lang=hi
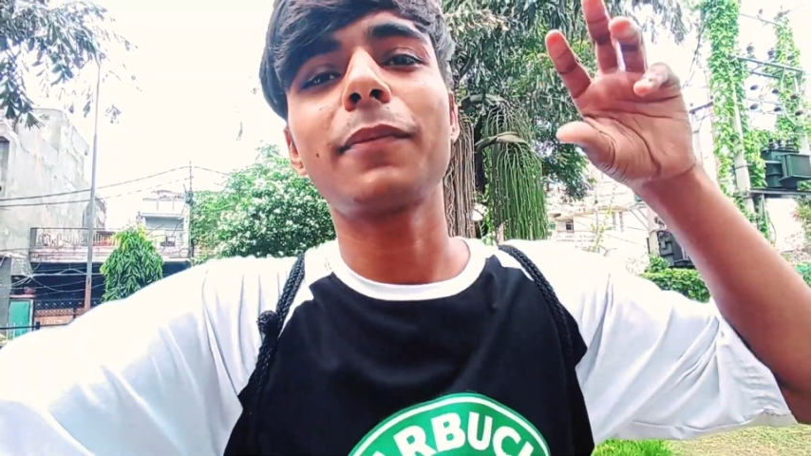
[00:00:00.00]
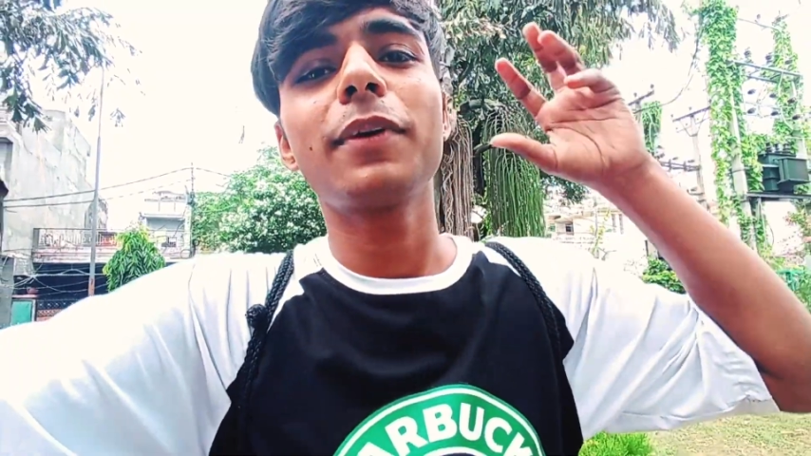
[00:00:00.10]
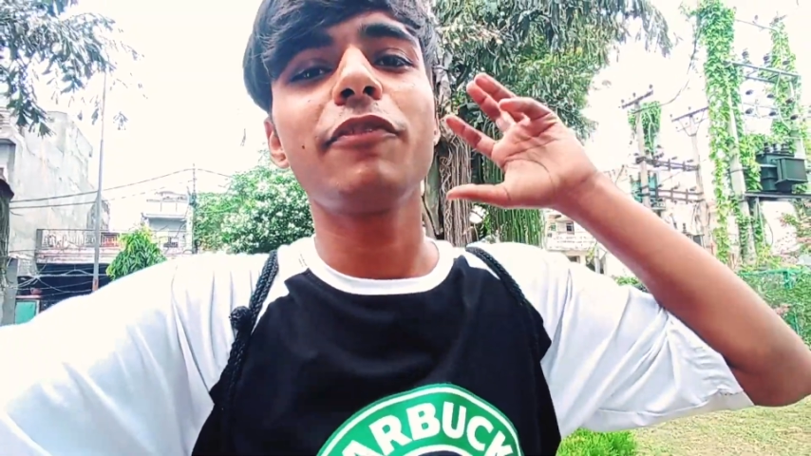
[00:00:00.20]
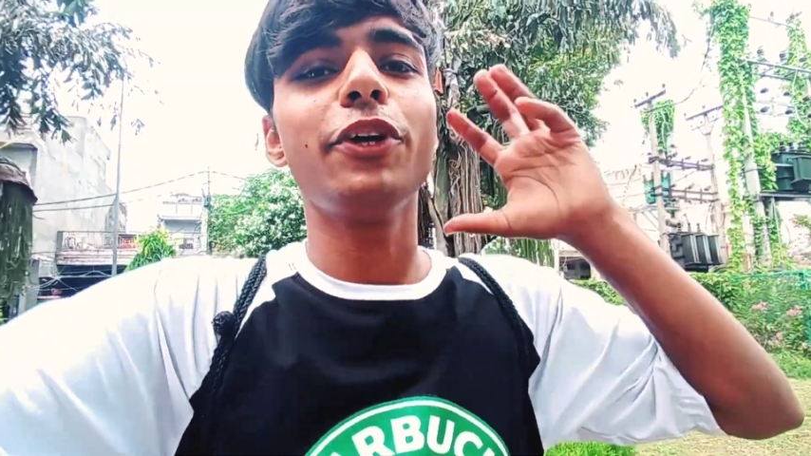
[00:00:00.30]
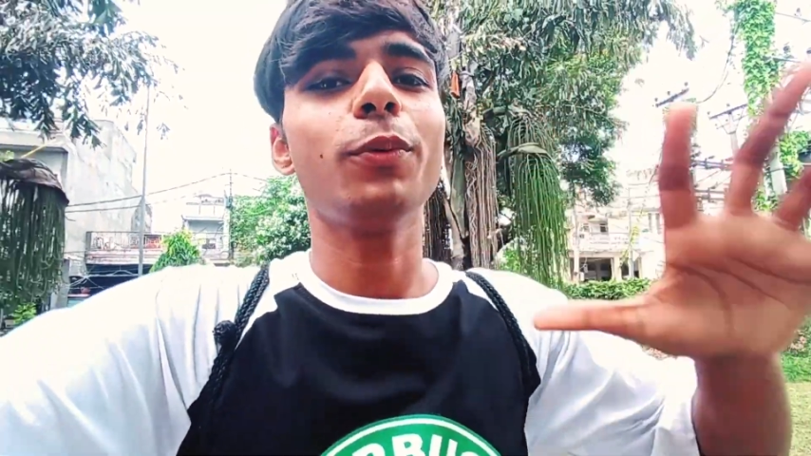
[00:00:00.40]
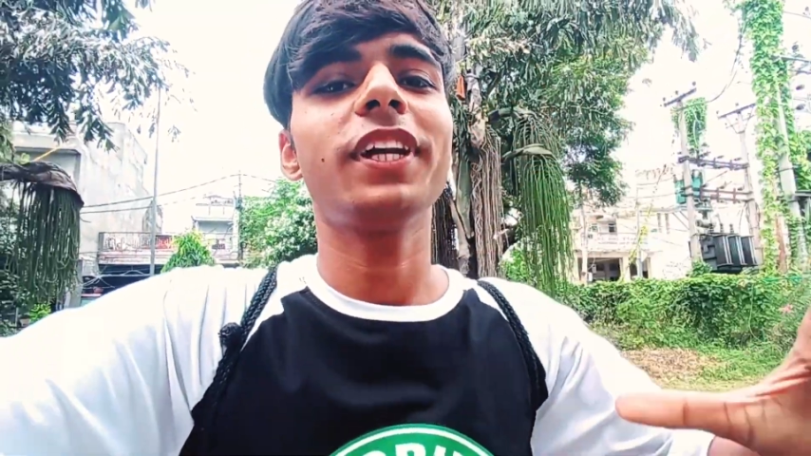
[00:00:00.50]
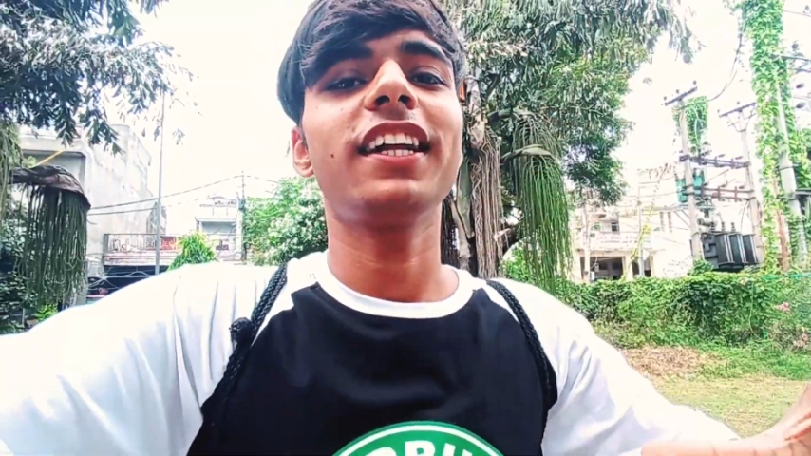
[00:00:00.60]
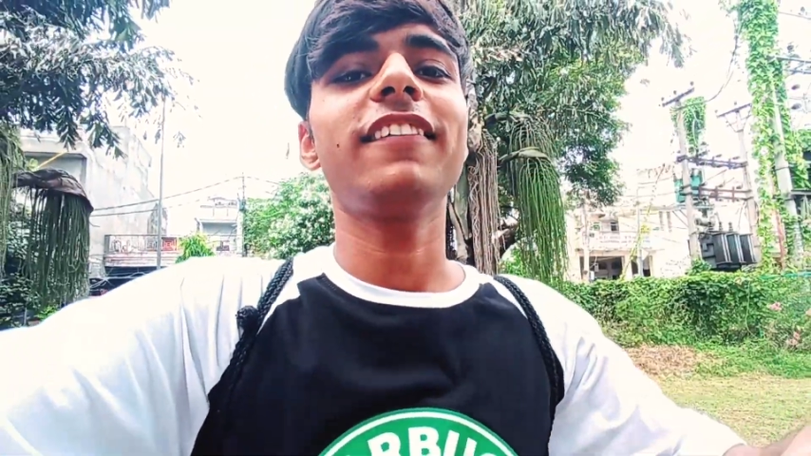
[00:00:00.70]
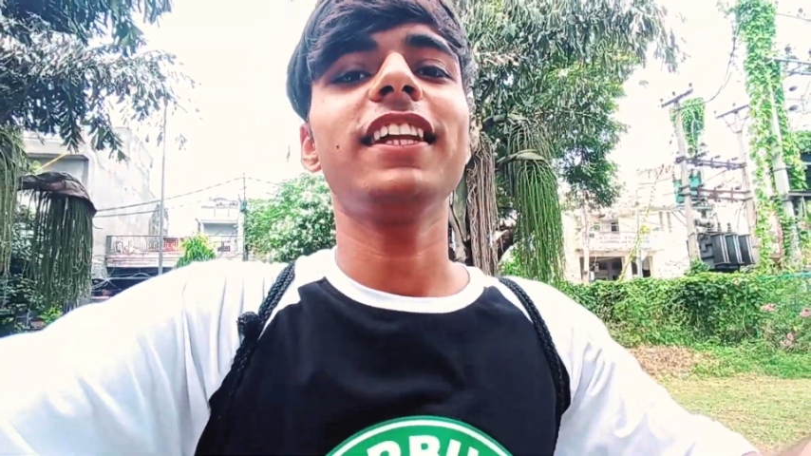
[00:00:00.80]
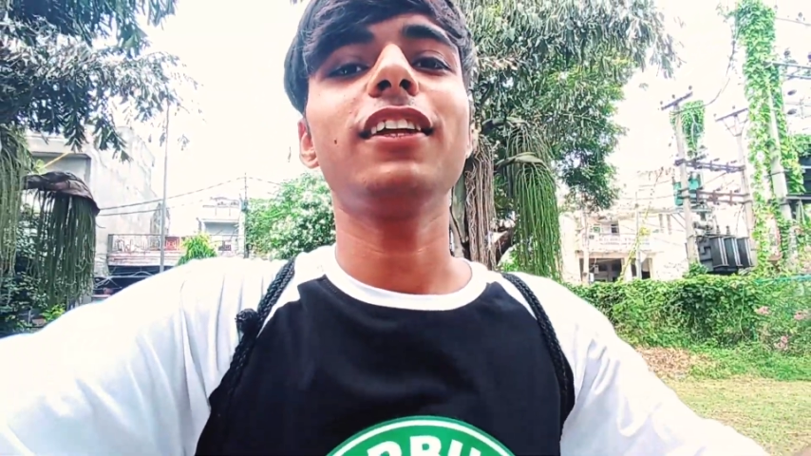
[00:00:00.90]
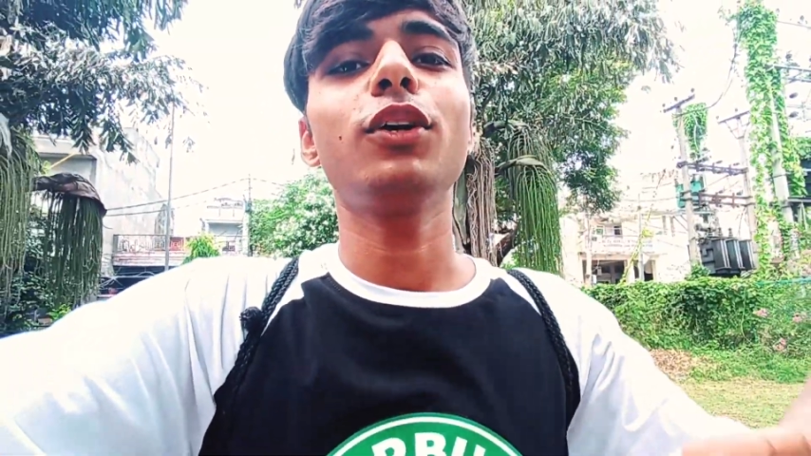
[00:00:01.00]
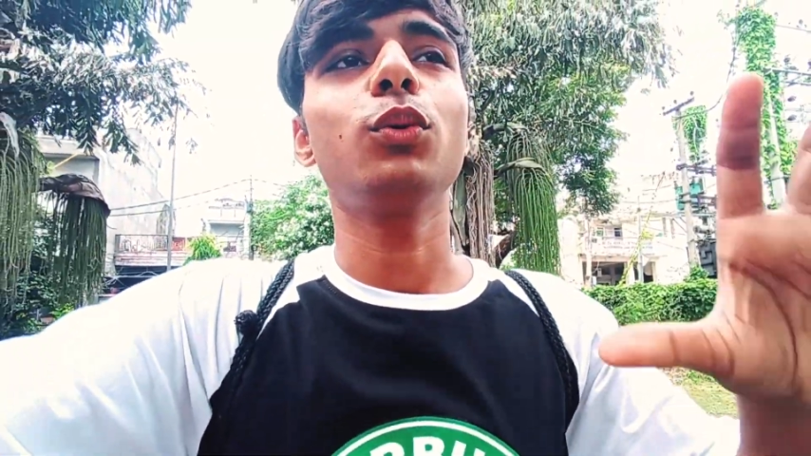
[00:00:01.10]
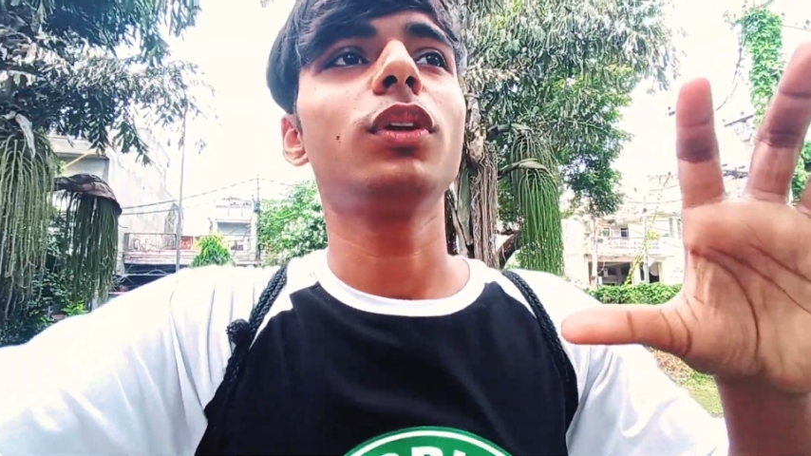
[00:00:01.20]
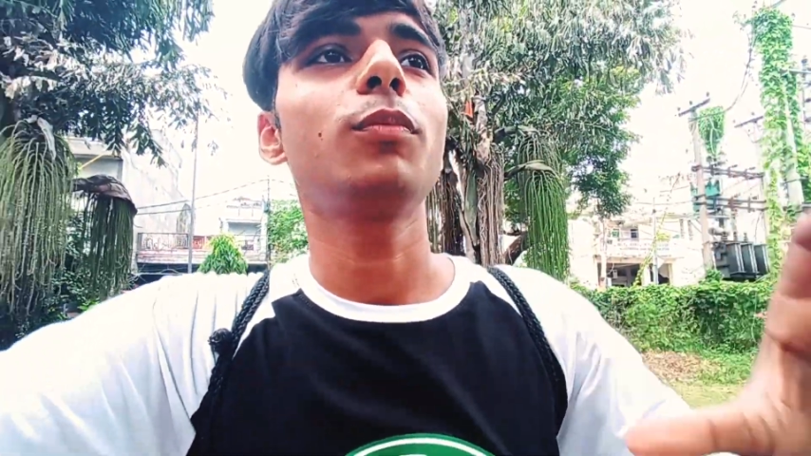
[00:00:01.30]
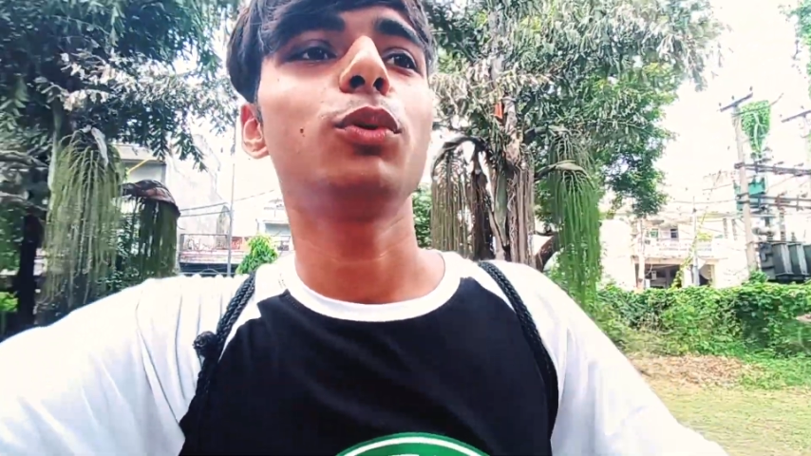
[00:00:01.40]
पार्क में हम वीडियो बनाने वाले हैं ना
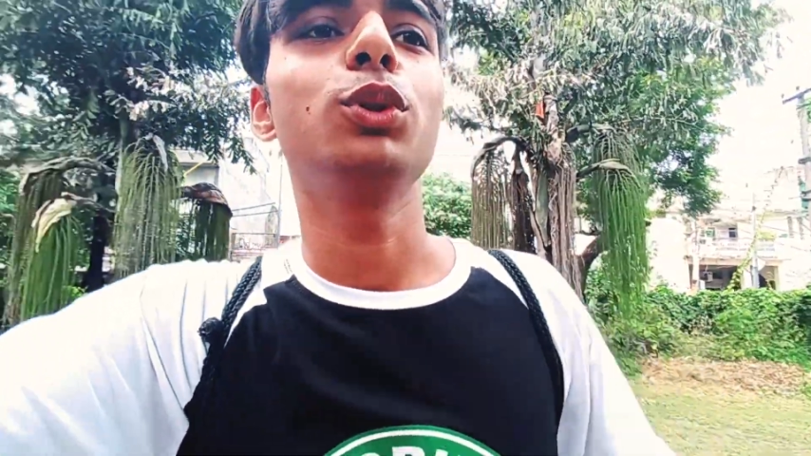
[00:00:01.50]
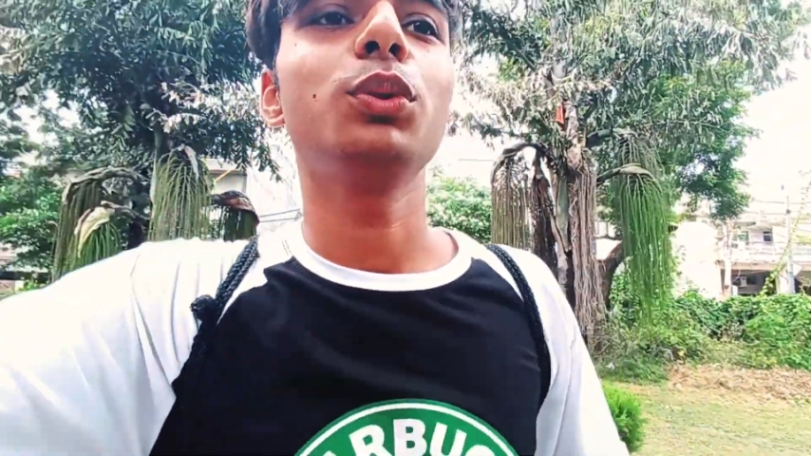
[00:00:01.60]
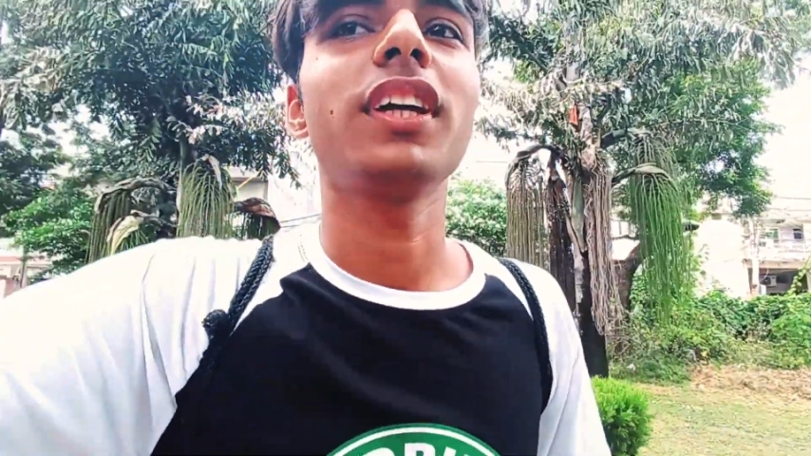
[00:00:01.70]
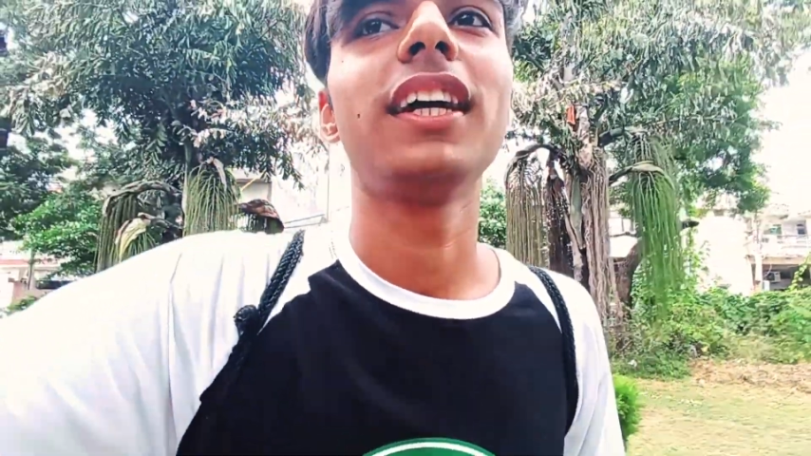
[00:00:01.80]
उधर पहुँच